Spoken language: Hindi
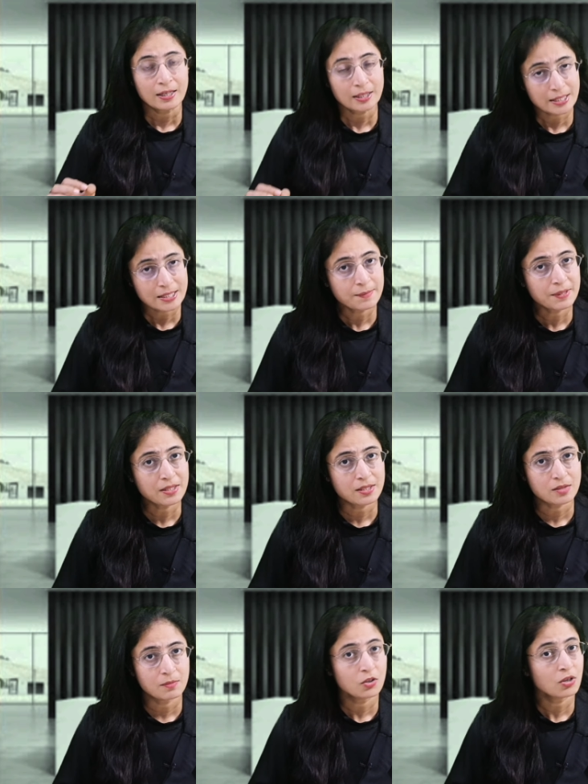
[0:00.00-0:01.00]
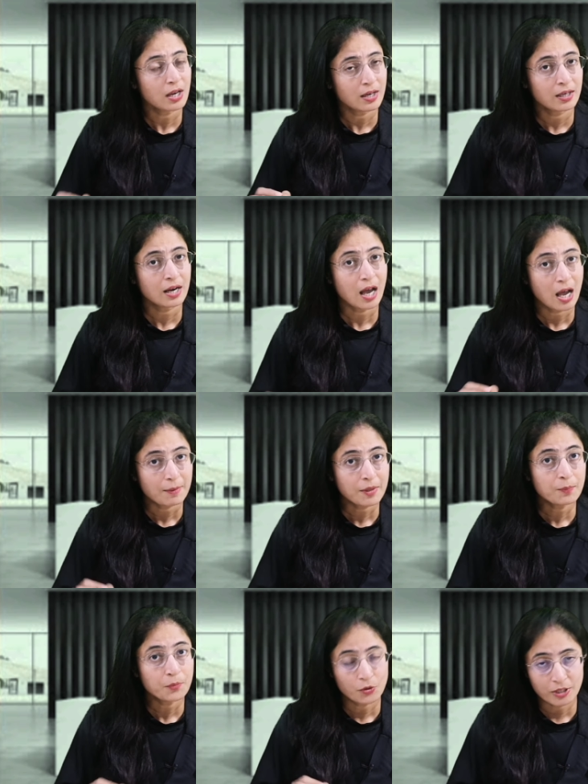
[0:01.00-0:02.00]
किसी भी कस्टमर को अगर आपके
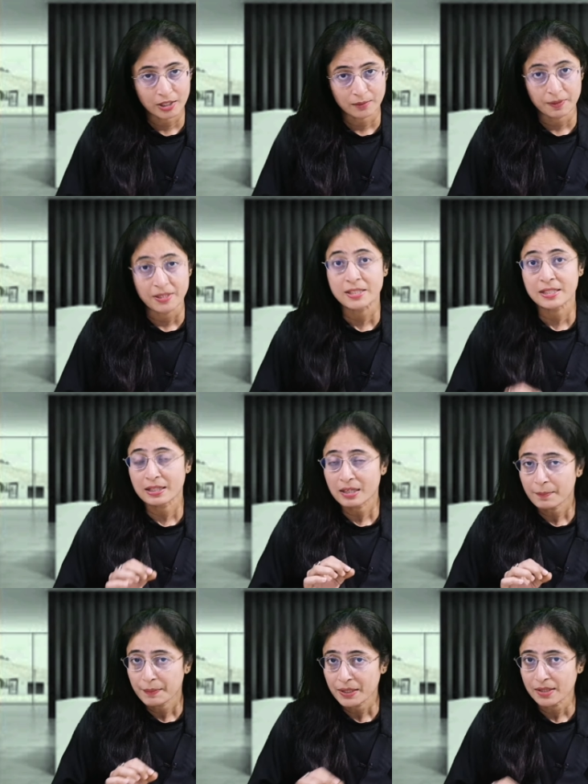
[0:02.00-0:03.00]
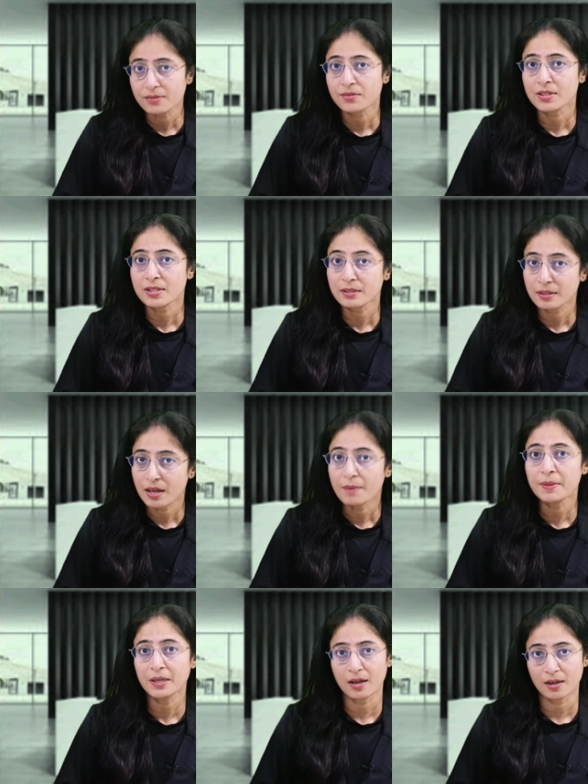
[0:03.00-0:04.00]
प्रोडक्ट में ज़रा भी इंटरेस्ट ना
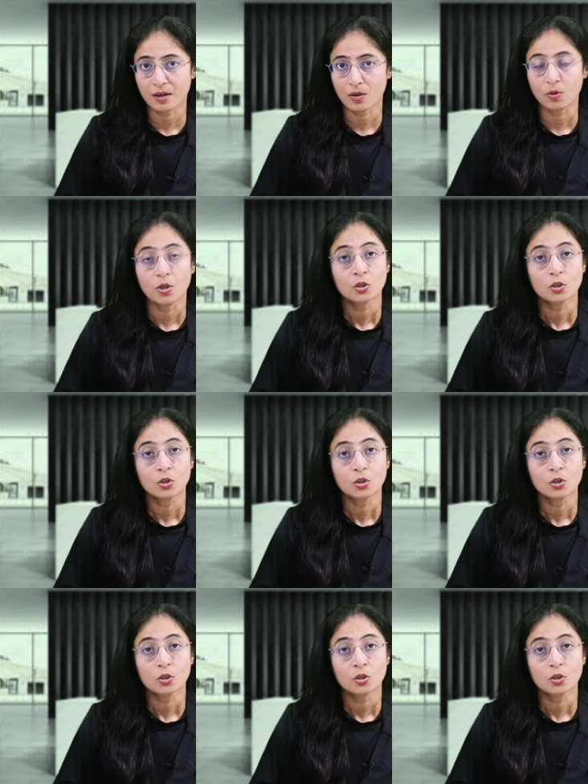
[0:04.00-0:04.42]
भी आ रहा हो